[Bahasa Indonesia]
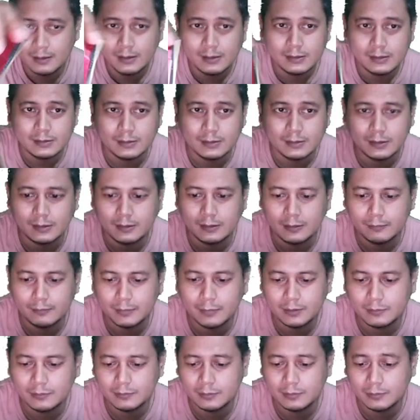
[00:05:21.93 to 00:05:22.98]

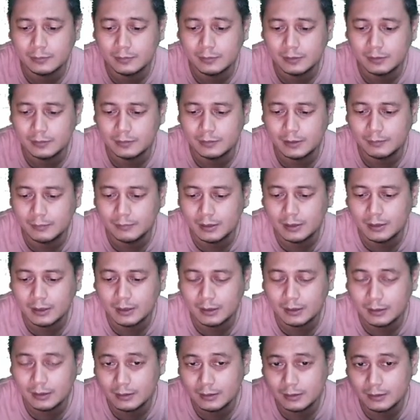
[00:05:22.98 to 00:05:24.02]
Sirtiman juga udah
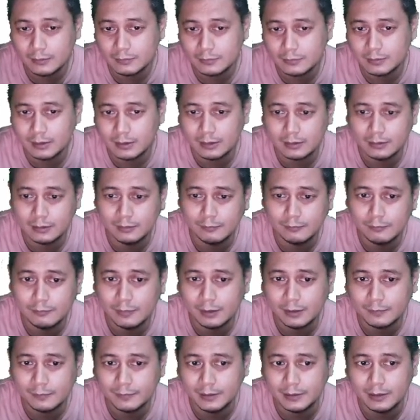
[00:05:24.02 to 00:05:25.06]
bilang ini udah
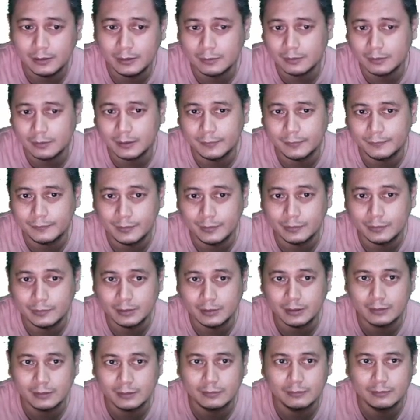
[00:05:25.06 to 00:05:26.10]
dibuat video review
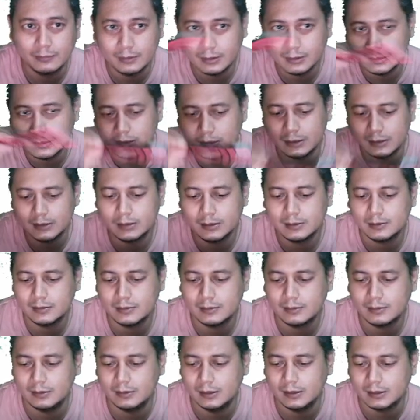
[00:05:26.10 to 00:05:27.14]
ya mungkin di
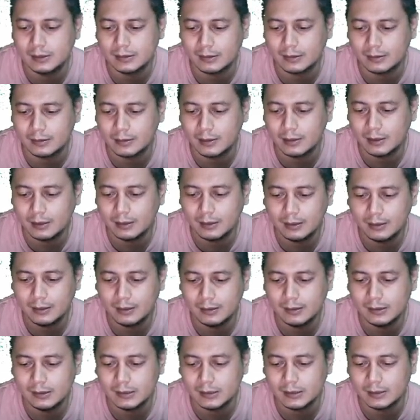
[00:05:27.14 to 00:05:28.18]
di search lagi deh
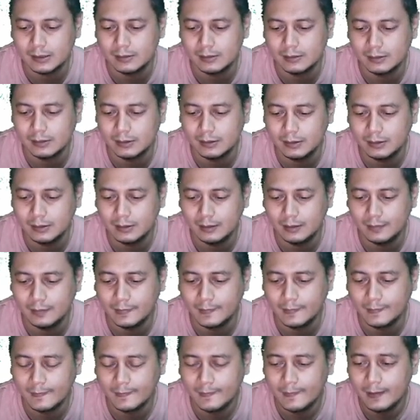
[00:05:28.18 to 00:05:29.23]
di channel ini
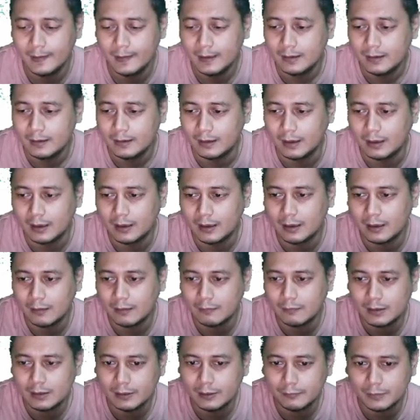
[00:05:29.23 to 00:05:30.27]
dari
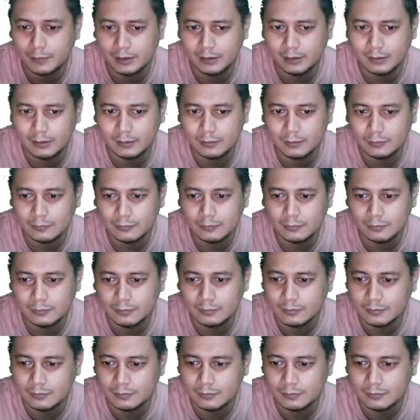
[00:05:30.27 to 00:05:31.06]
awal emang itu